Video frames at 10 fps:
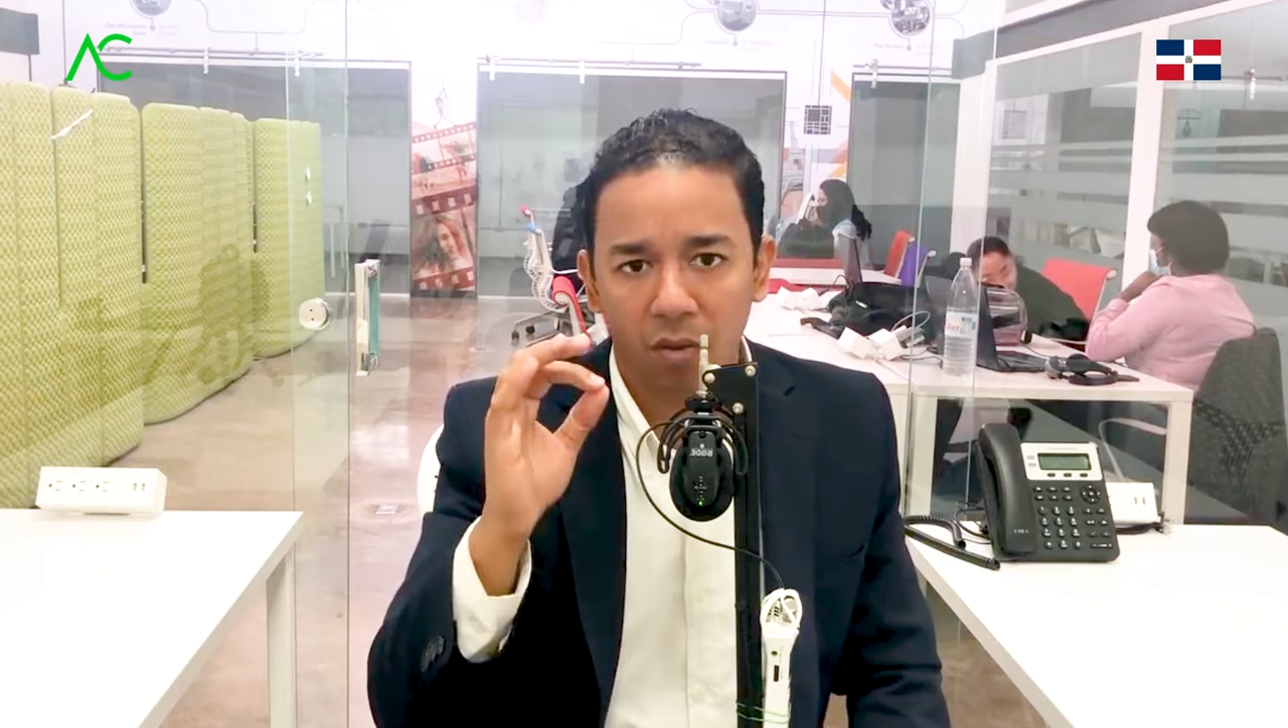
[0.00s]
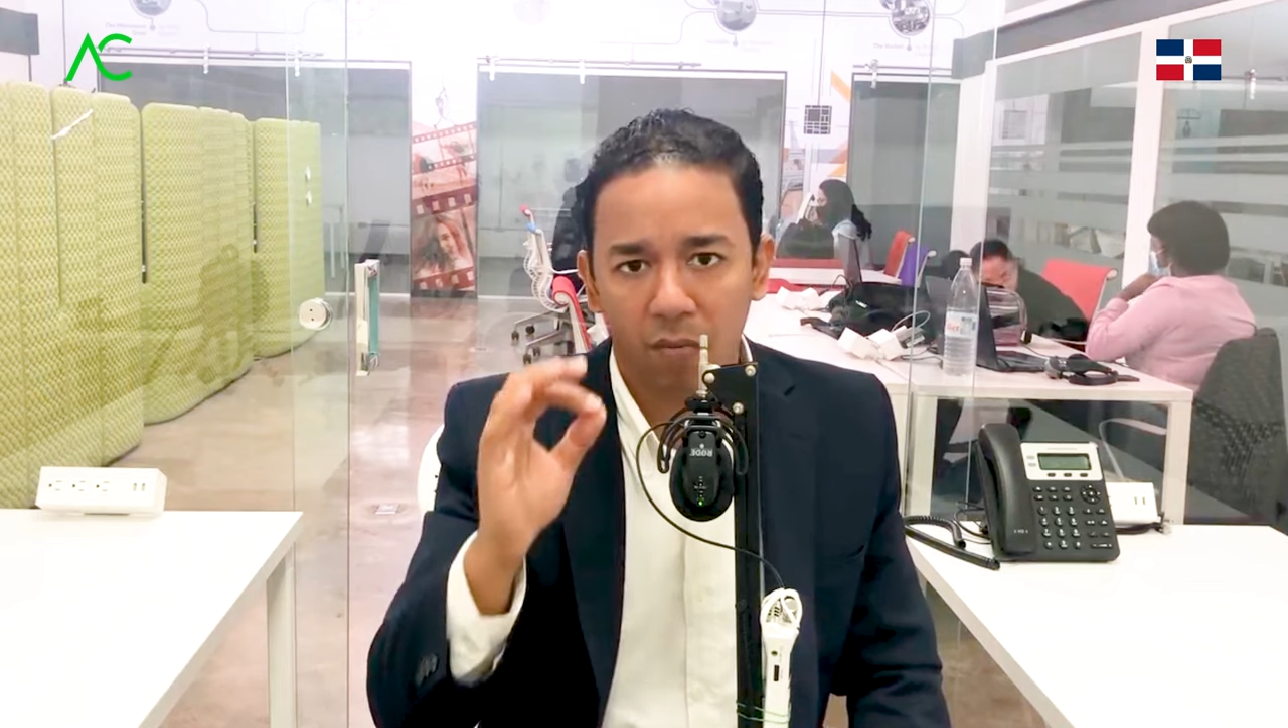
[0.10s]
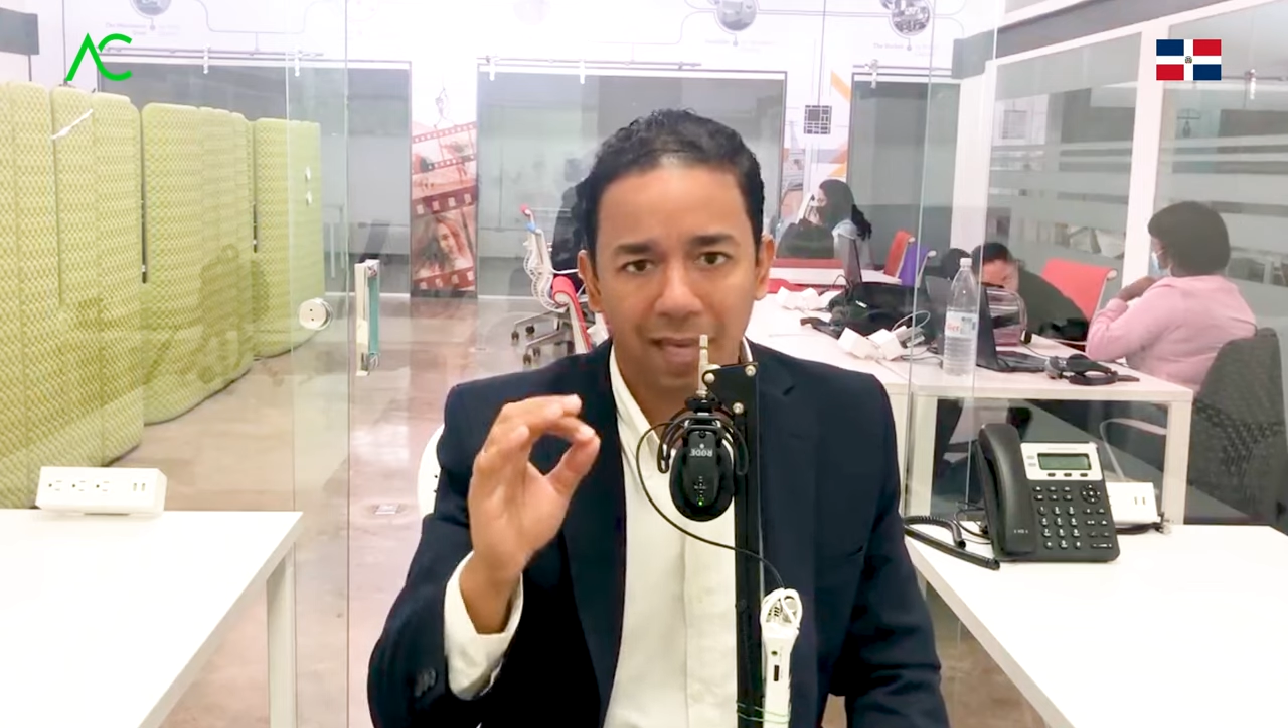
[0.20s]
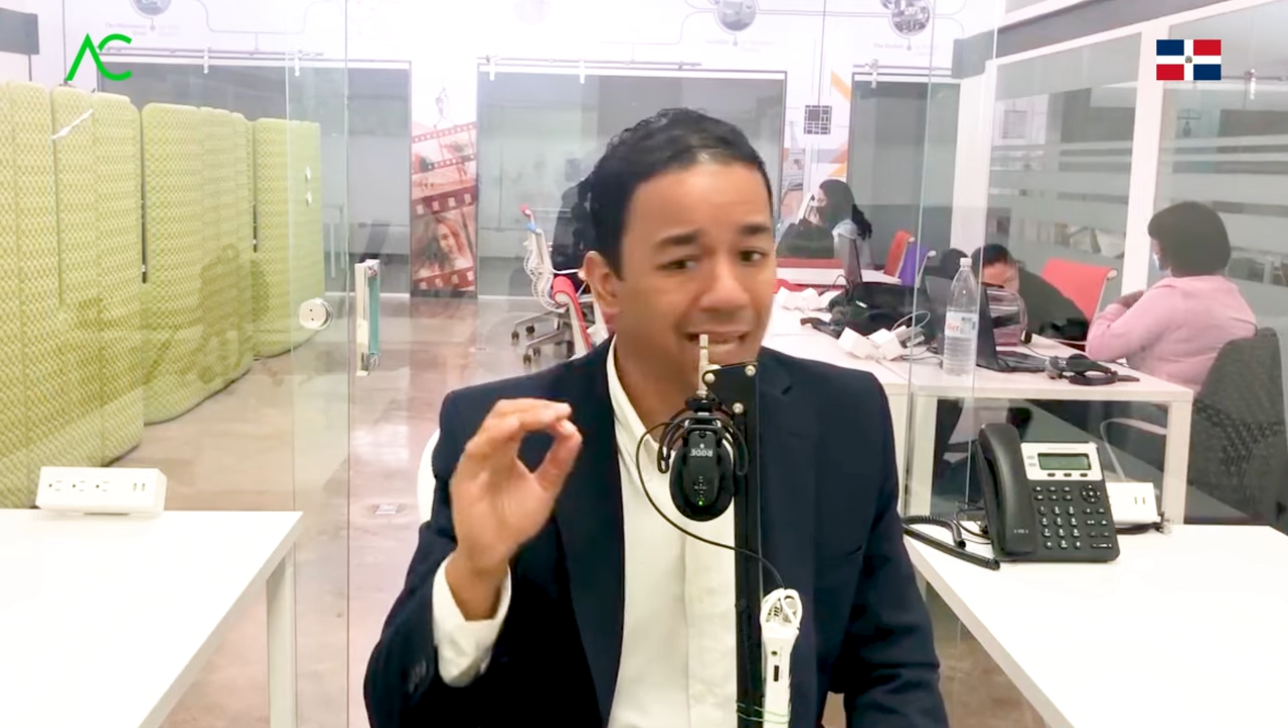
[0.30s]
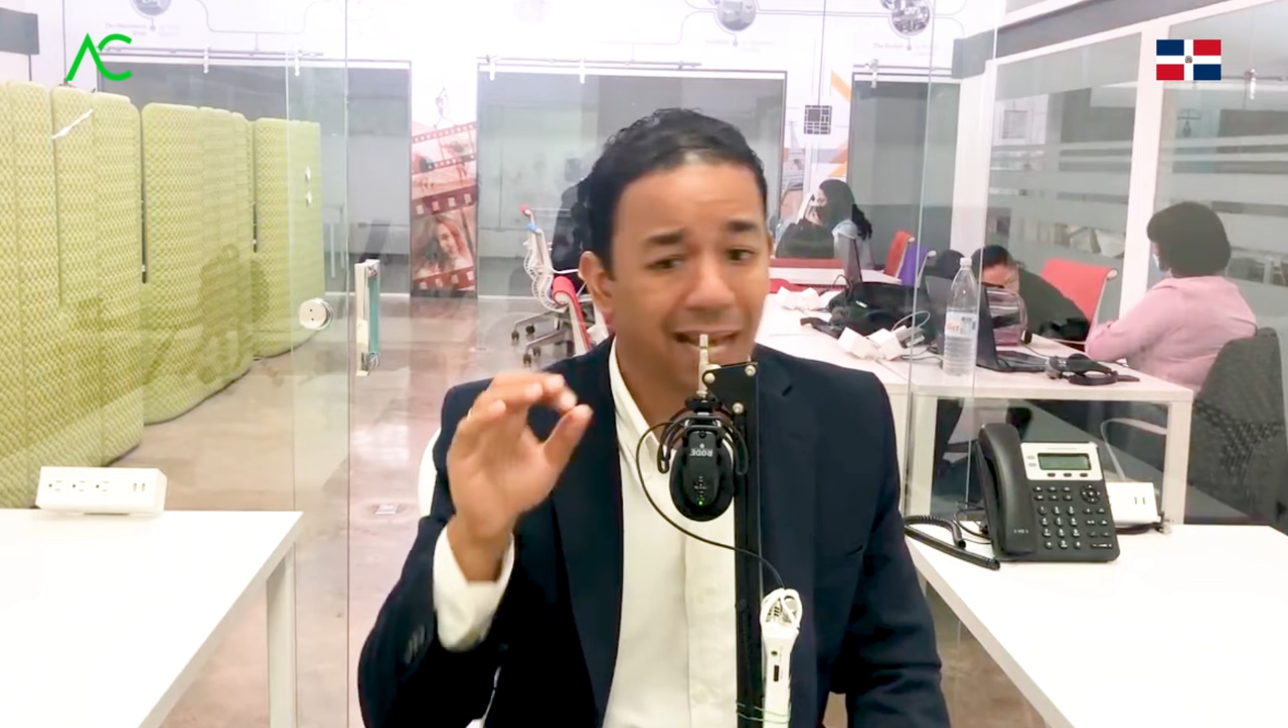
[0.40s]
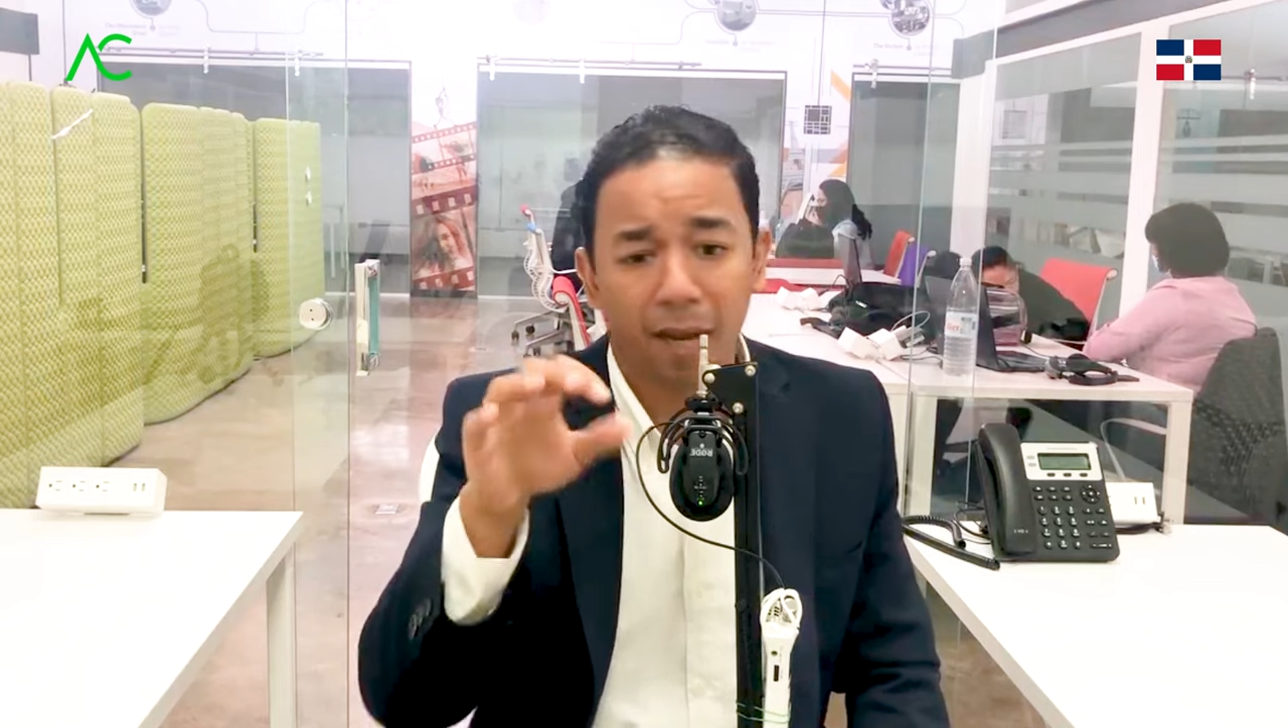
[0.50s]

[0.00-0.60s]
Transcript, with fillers: años de vida